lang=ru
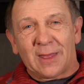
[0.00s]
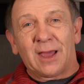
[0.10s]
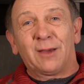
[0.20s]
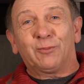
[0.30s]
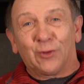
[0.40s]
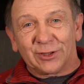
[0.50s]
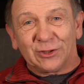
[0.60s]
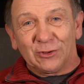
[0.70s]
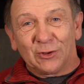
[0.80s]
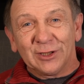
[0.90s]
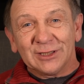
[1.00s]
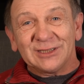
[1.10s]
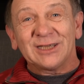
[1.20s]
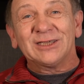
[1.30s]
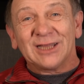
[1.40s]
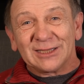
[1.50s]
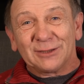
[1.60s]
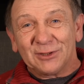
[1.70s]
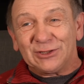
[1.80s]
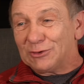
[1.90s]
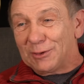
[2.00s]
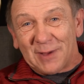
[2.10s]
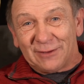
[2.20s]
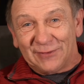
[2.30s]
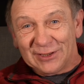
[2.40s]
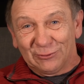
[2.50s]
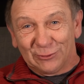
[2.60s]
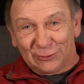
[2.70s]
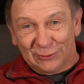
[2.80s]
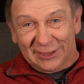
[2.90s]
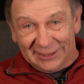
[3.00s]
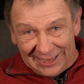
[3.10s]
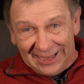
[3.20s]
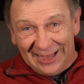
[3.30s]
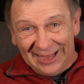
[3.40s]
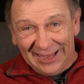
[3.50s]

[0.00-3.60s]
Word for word: А Бог ее за ненадобностью опять выкинул сюда, да?